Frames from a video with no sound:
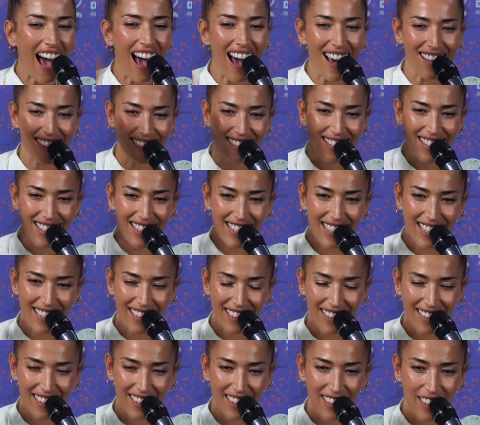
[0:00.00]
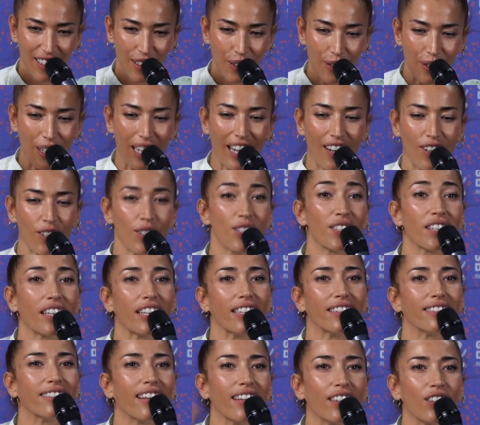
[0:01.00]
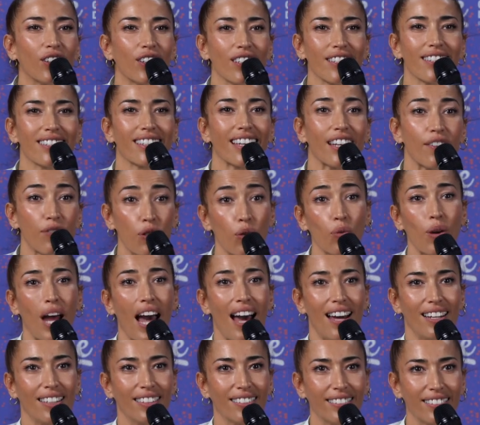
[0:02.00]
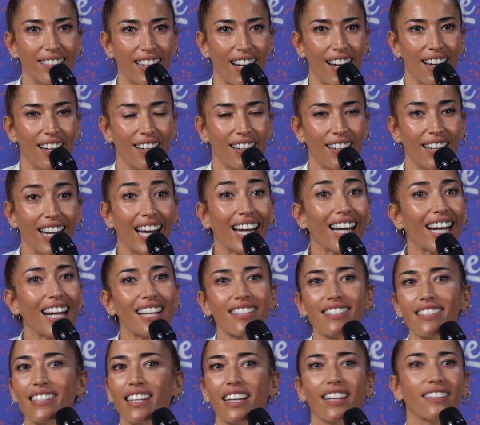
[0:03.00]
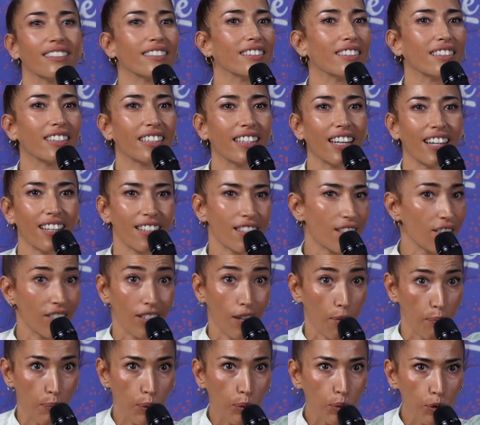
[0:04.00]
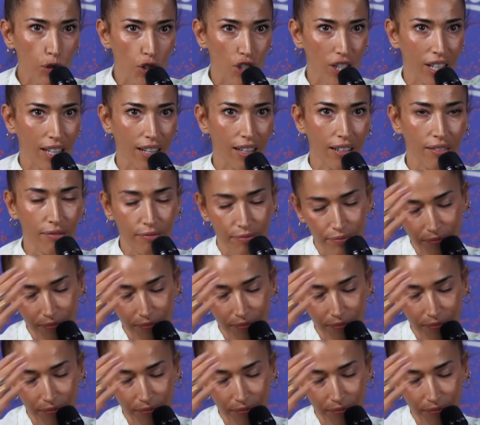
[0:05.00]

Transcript: anzi quella l'ho scritta io, ne scrivo un'altra, la classica dichiarazione da pugile.